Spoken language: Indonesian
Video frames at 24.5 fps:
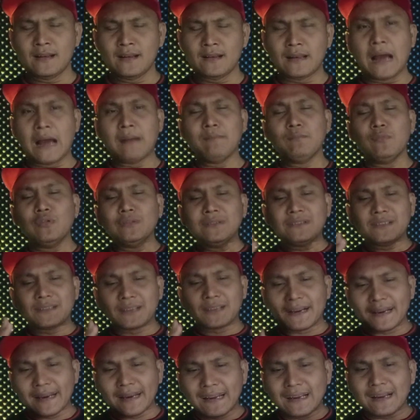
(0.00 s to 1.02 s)
Namun
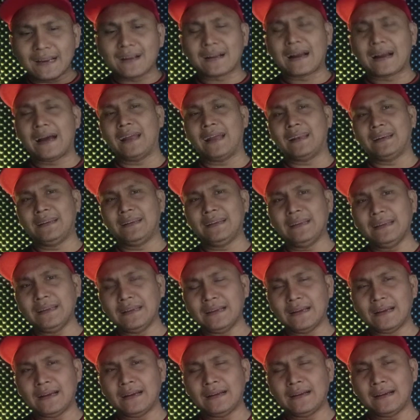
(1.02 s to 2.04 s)

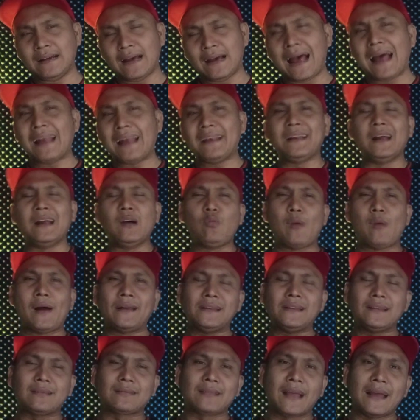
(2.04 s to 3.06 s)
seringkali ada
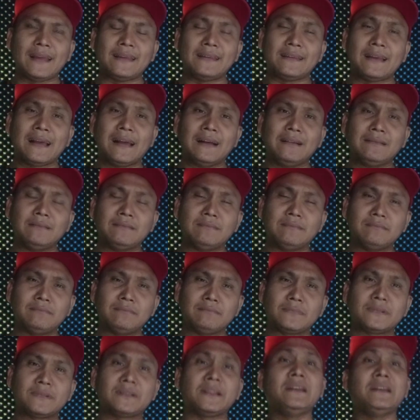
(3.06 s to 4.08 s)
wanita yang
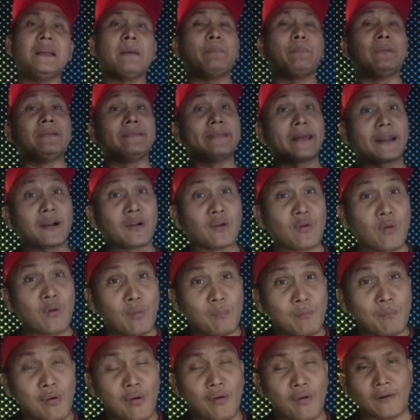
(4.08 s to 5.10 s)
tidak pintar
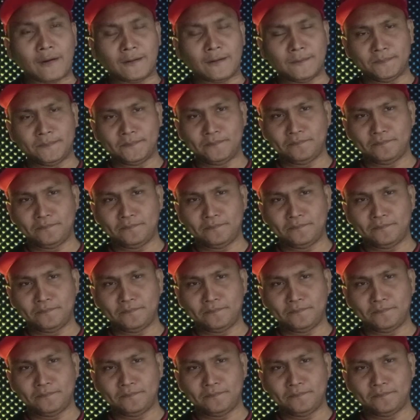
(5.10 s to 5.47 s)
ngomong.